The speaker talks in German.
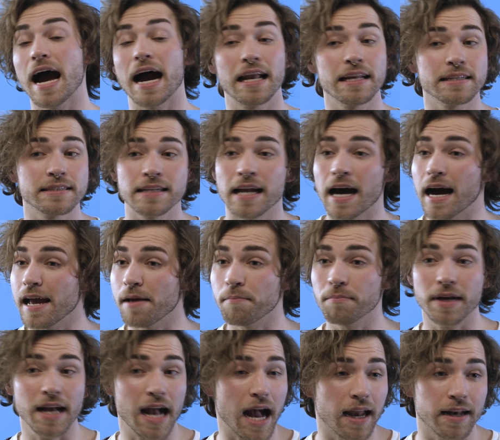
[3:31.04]
Alles in
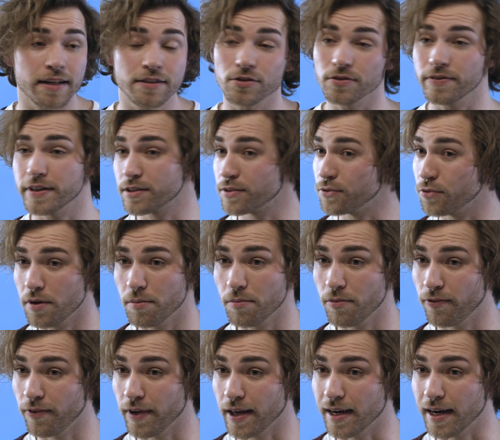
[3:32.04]
allem kann ich sowas nur
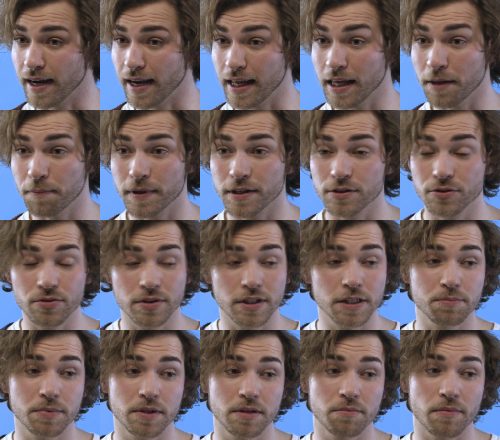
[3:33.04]
empfehlen. Ich
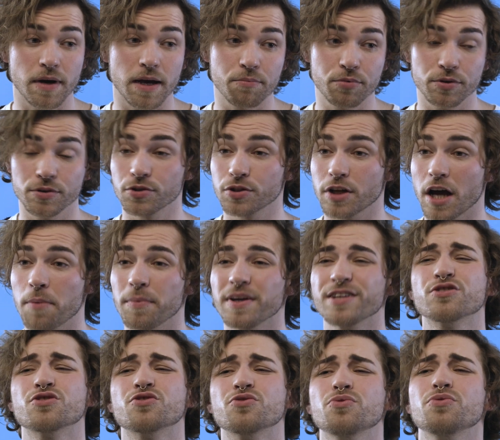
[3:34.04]
persönlich bin bei Prince
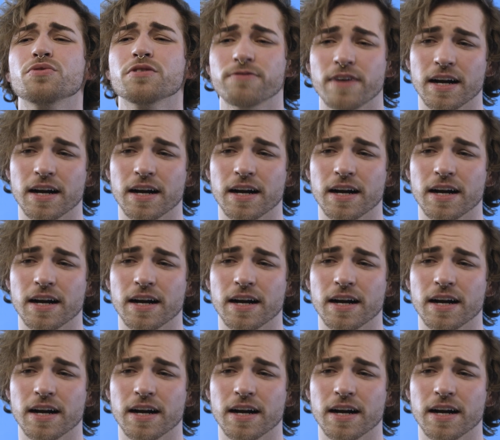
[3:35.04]
Charming so